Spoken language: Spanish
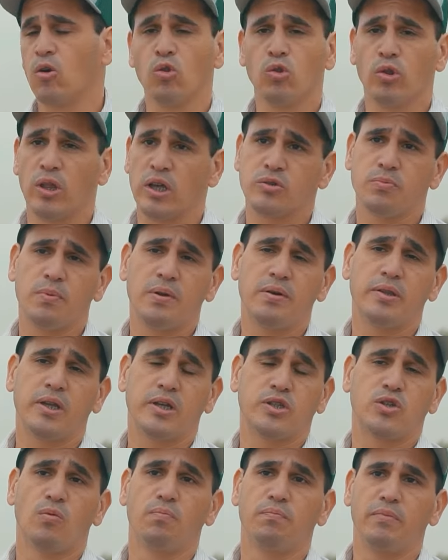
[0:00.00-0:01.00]
con una
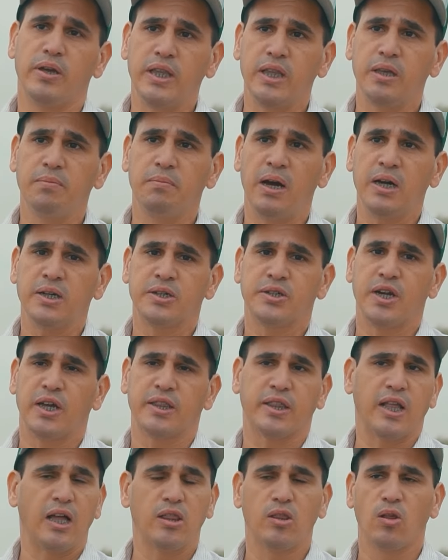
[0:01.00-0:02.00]
suplementación mínima
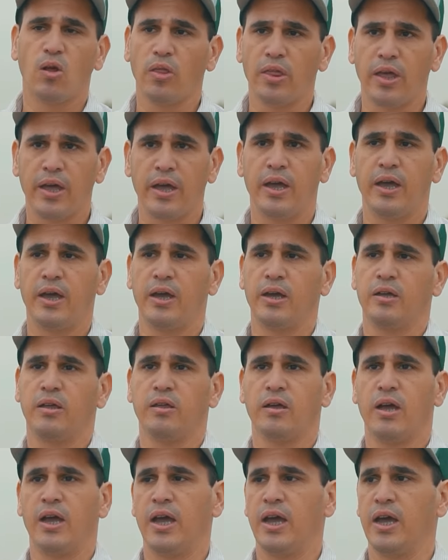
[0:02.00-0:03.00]
tratando de
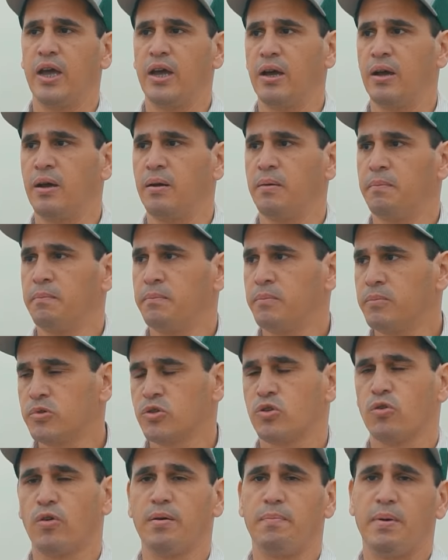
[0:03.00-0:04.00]
eh,
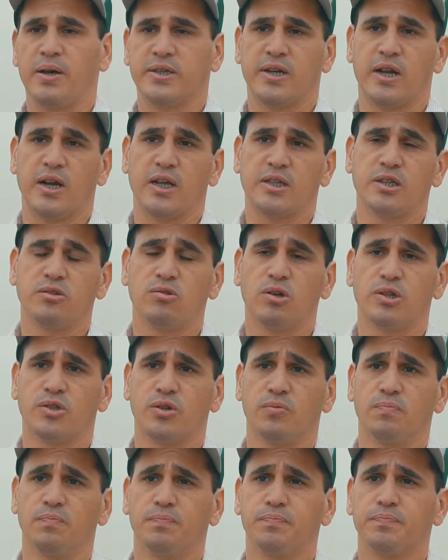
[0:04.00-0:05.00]
sobrepasar la
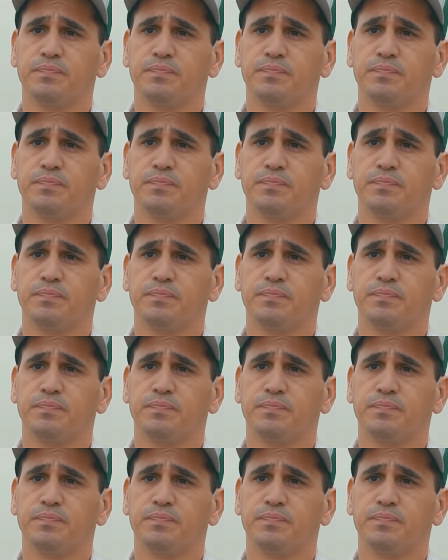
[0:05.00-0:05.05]
situación.